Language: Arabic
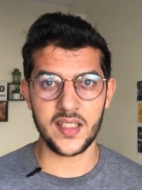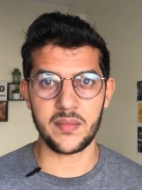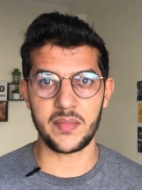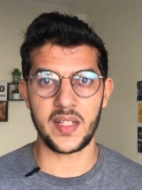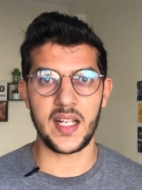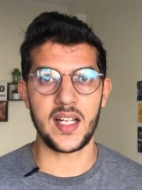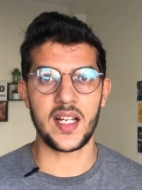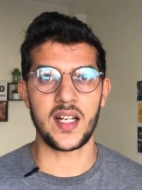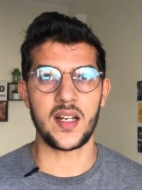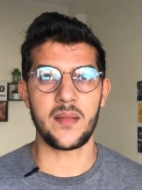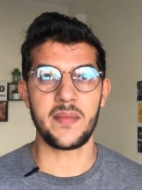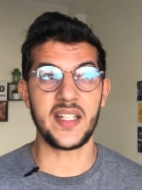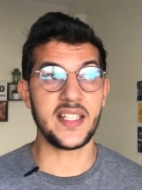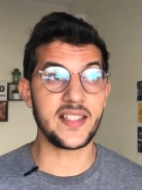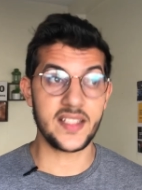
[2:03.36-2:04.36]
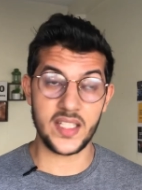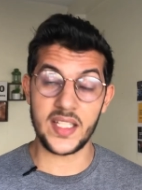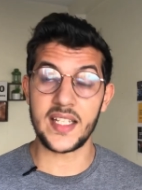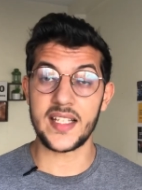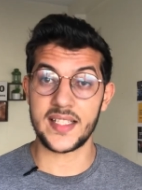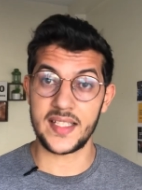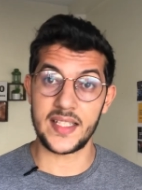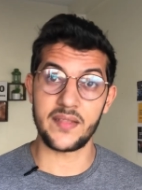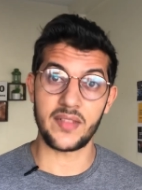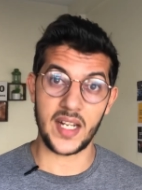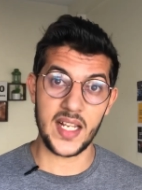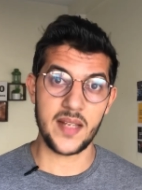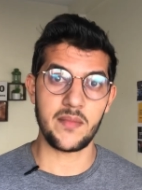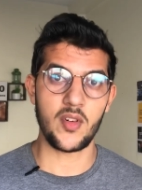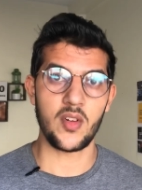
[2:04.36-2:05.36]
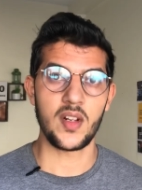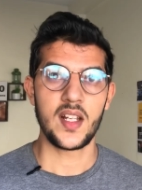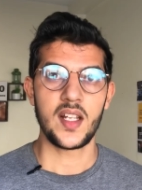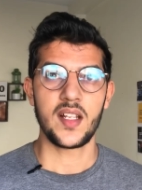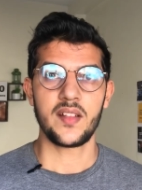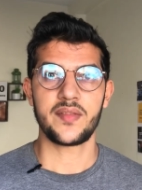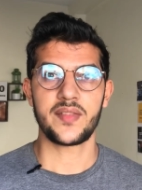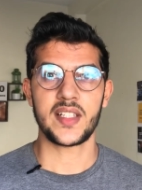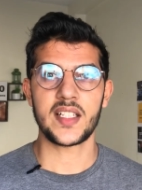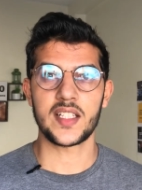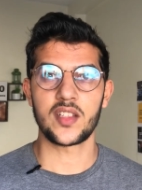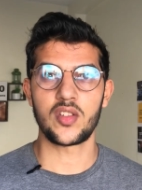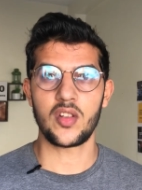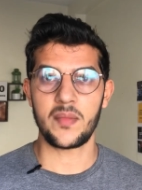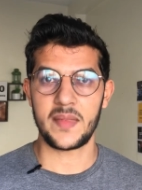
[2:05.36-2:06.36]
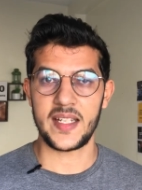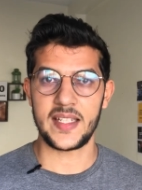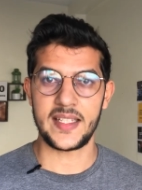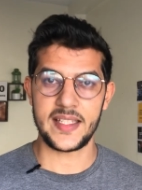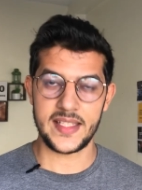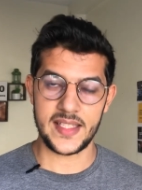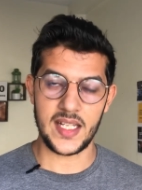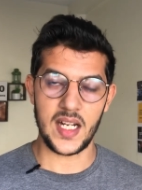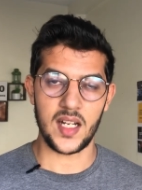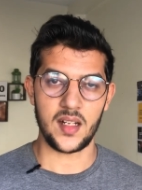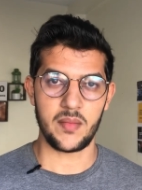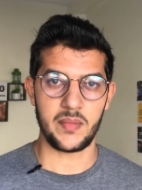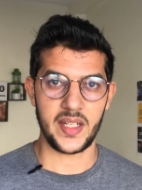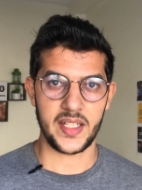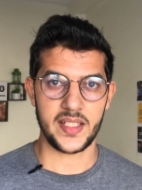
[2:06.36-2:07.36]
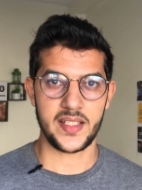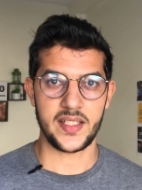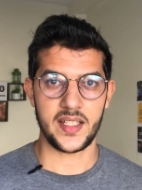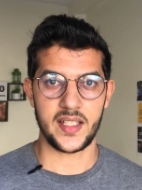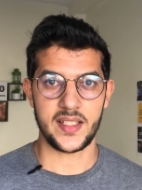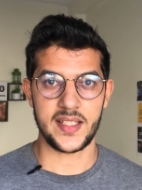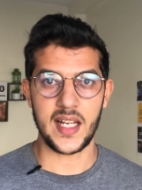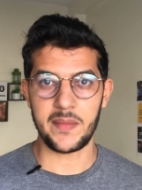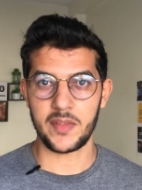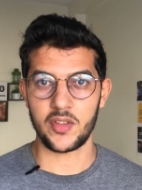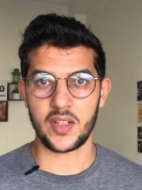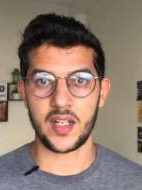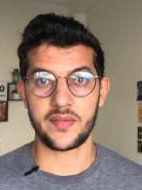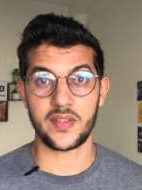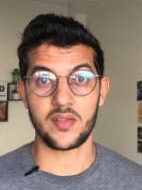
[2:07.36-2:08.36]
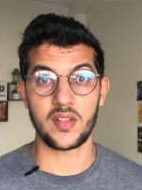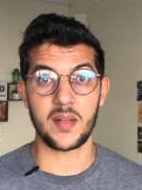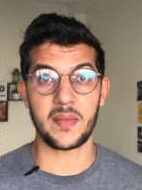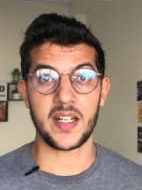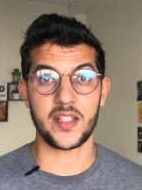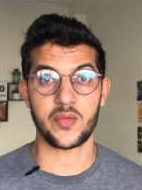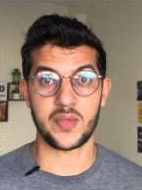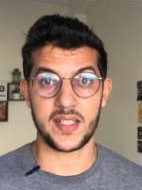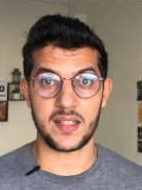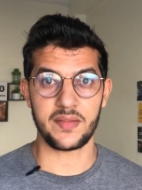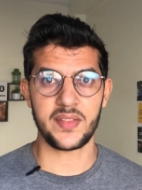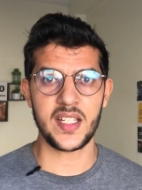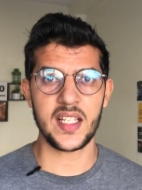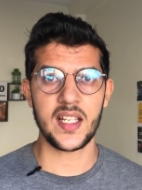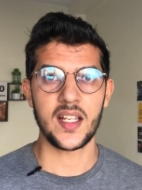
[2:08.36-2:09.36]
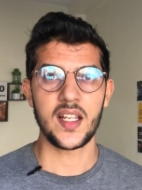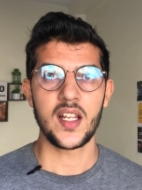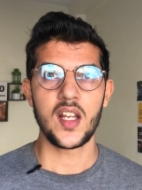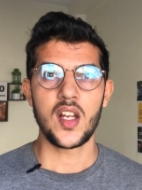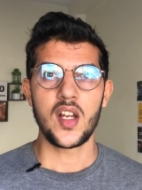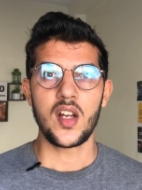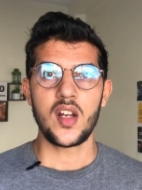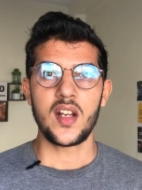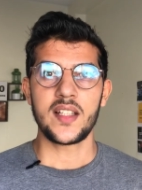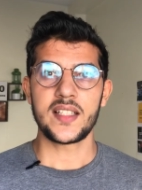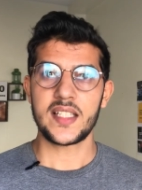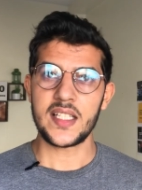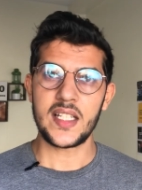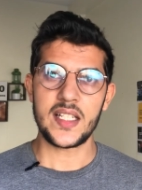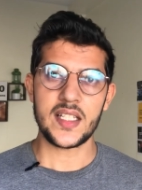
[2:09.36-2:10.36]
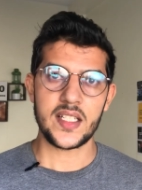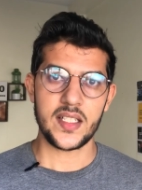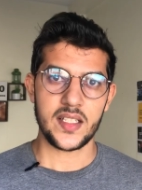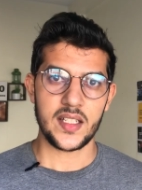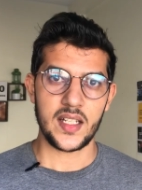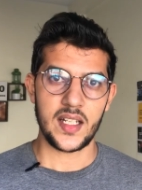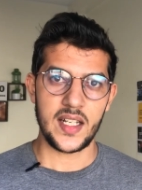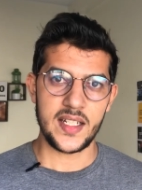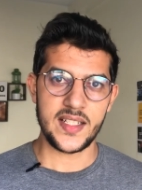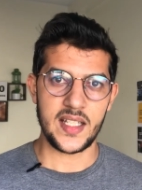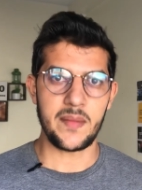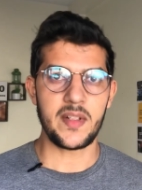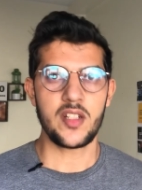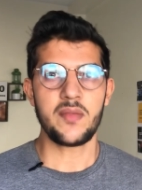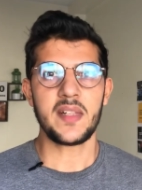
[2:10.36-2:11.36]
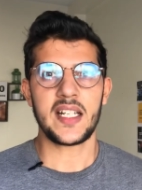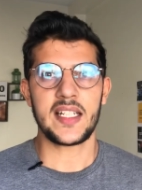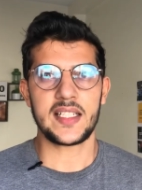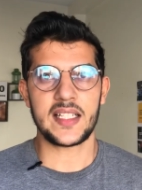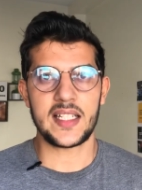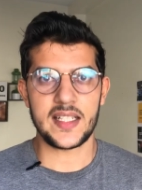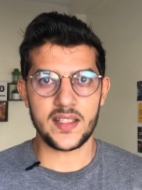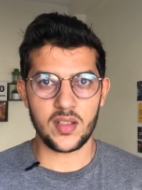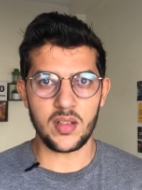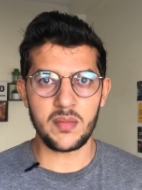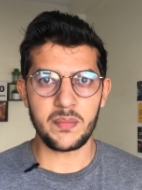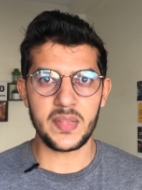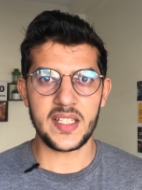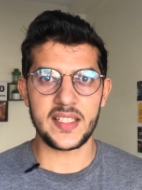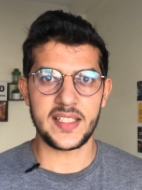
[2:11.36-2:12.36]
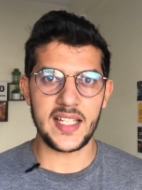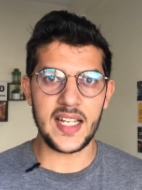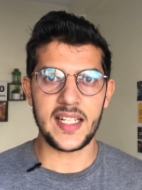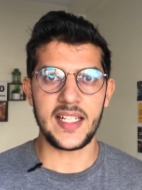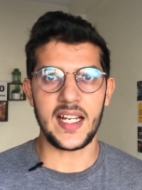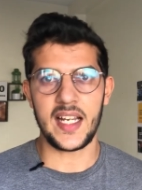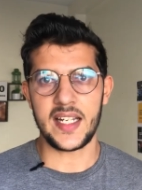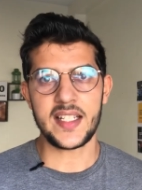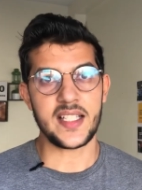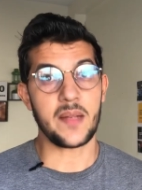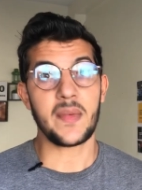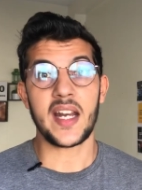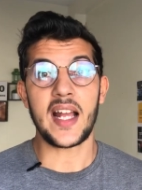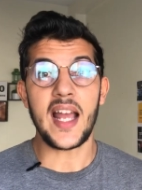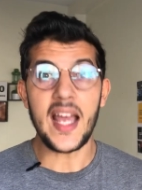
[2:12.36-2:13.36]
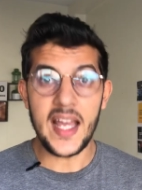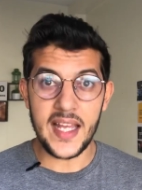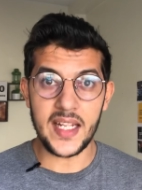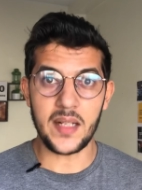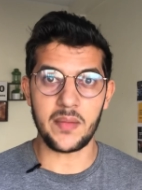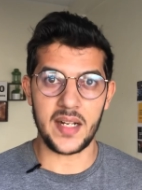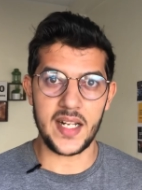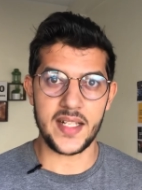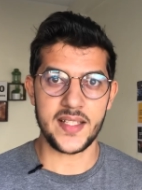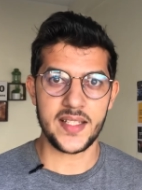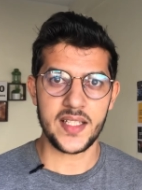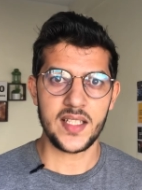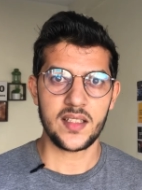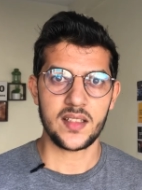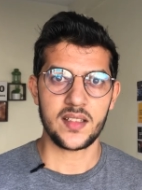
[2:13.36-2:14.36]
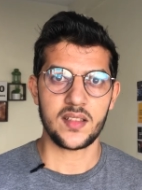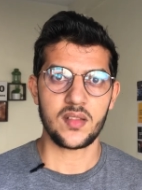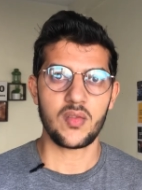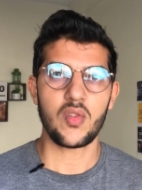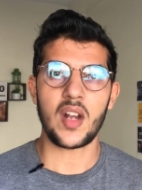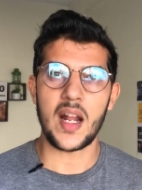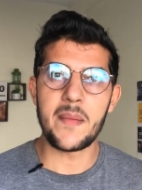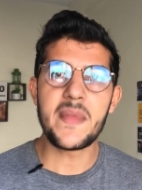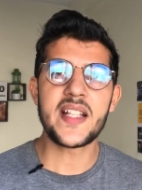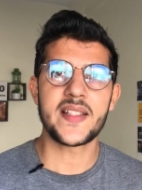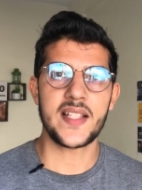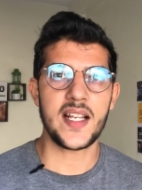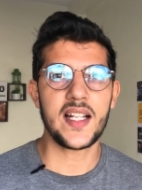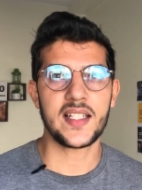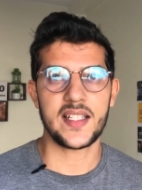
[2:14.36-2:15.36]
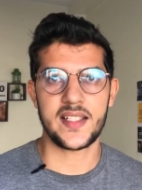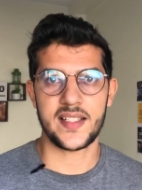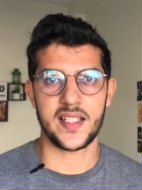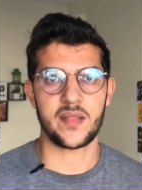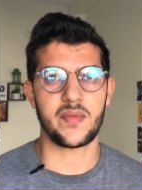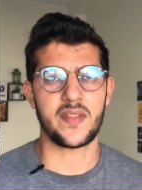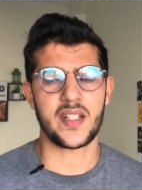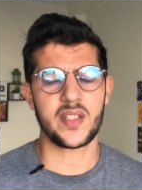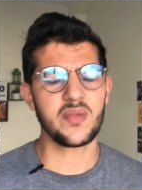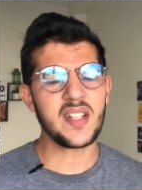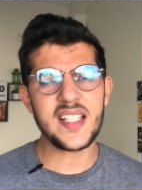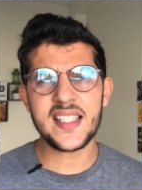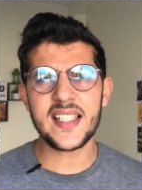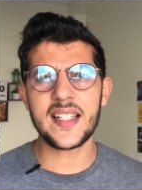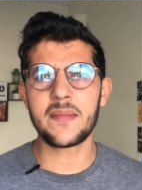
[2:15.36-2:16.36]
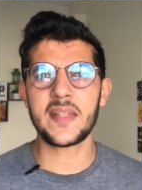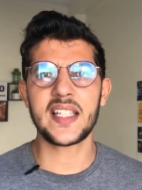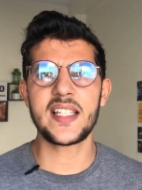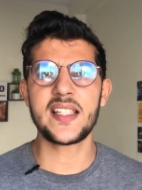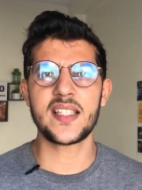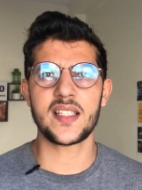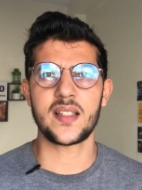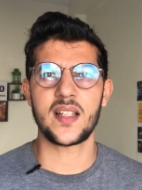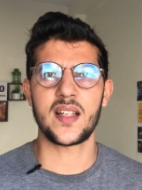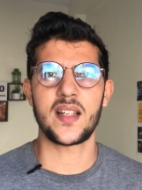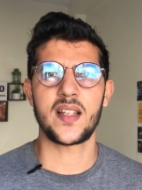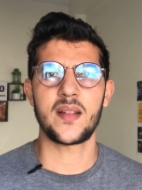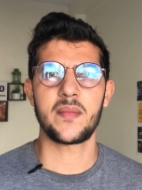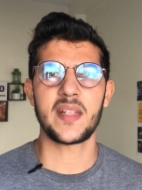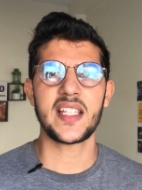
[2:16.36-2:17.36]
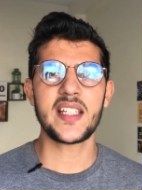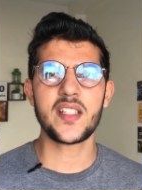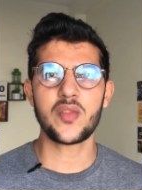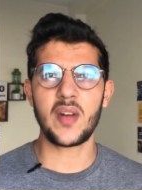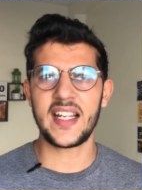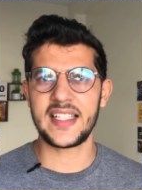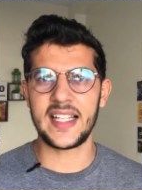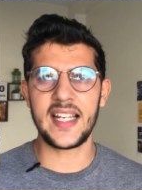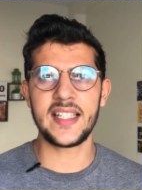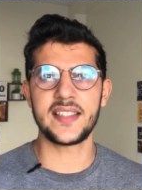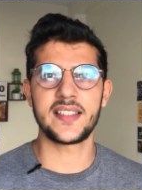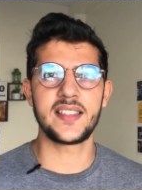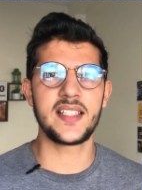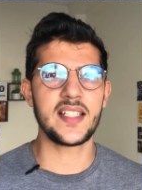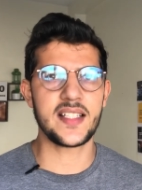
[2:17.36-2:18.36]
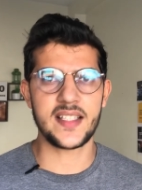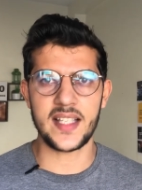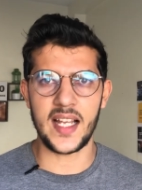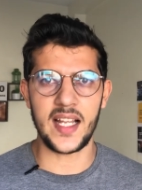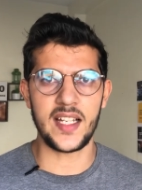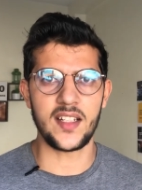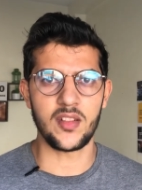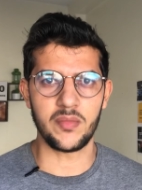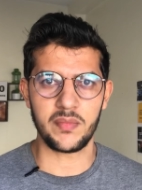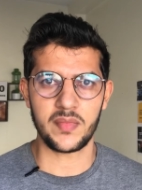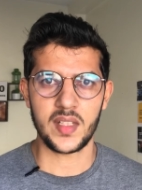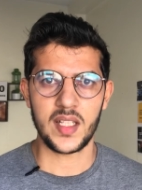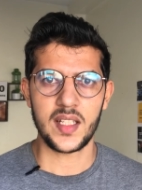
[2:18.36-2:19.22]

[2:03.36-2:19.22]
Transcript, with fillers: مع من عند شي ناس اللي فريمون في هذاك الدومين اللي انت باغي تاميليورا فيه ولا باغي توصل فيه داكشي علاش انا زعما اليوم كنعطيك ليكزومبل ديالي انا زعما راه انا براسي وراه مازال كنستثمر راسي واصلا ما كاينش ما كاينش واحد الحد ديال التعلم